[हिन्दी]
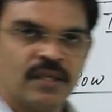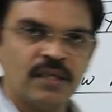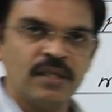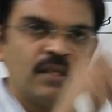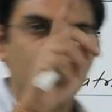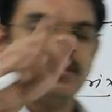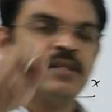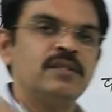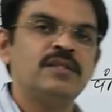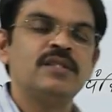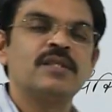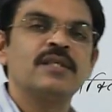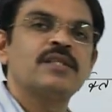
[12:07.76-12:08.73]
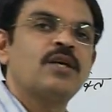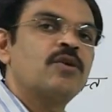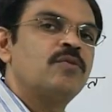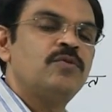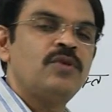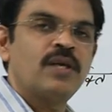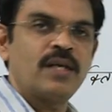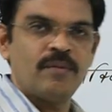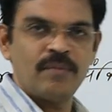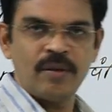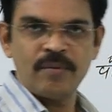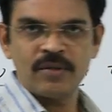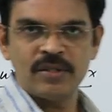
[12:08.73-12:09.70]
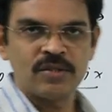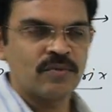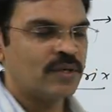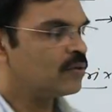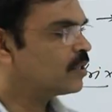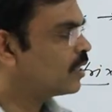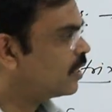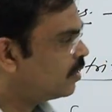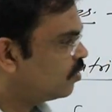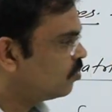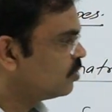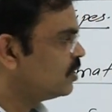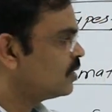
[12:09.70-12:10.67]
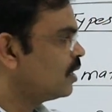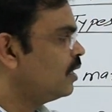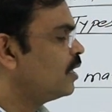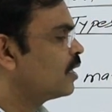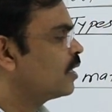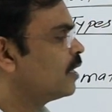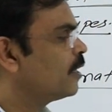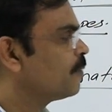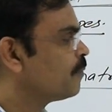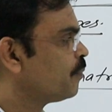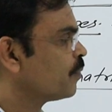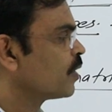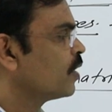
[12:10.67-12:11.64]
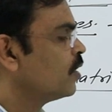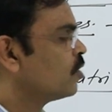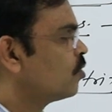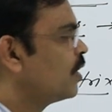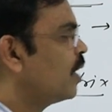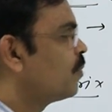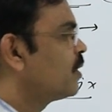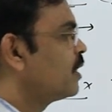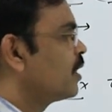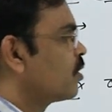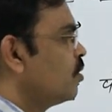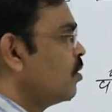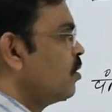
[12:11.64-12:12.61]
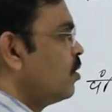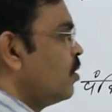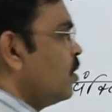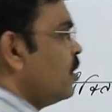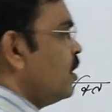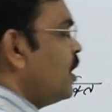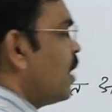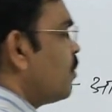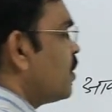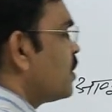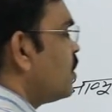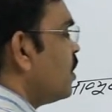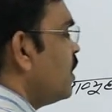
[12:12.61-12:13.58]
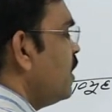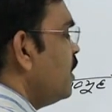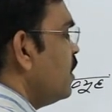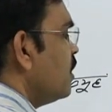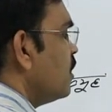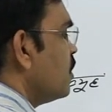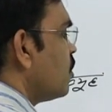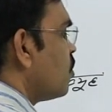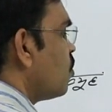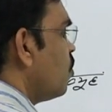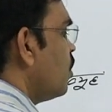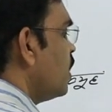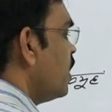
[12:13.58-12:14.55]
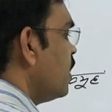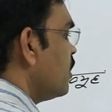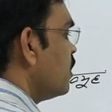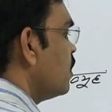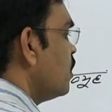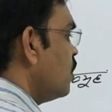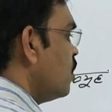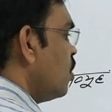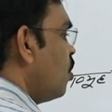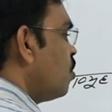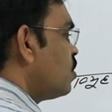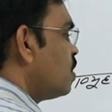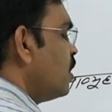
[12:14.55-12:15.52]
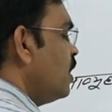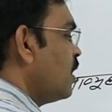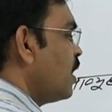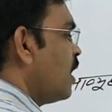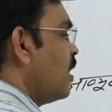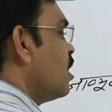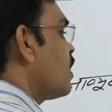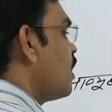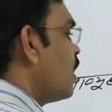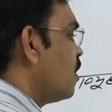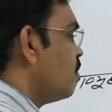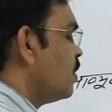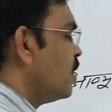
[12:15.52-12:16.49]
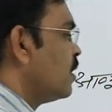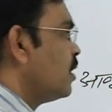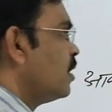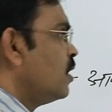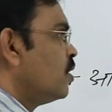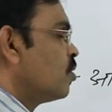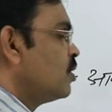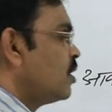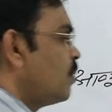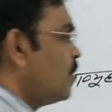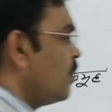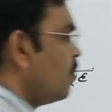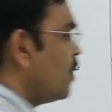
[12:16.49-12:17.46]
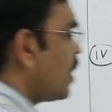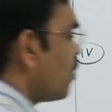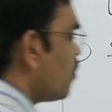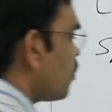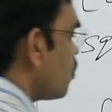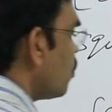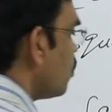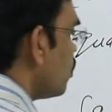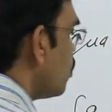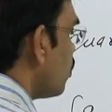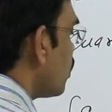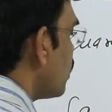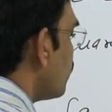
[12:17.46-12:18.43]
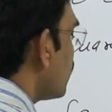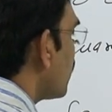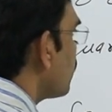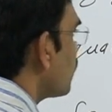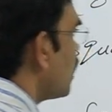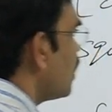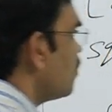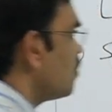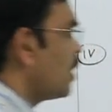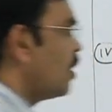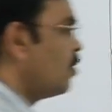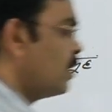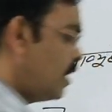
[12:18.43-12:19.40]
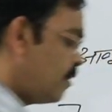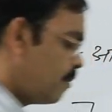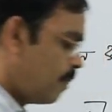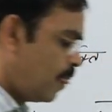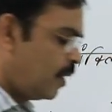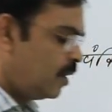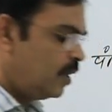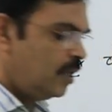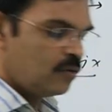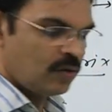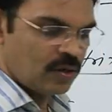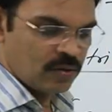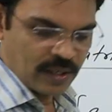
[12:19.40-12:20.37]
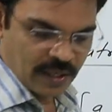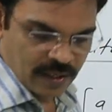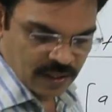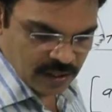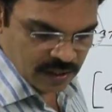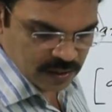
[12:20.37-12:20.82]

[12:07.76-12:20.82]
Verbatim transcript: हैं जिसके चारों भुजा की लंबाई बस स्क्वायर होता है उसी से लिया गया है तो यहाँ पर देखो यहाँ पर थ्री रो हैं और थ्री क्या है कॉलम है तो जब नंबर ऑफ रो और नंबर ऑफ कॉलम क्या हो जाए इक्वल हो जाए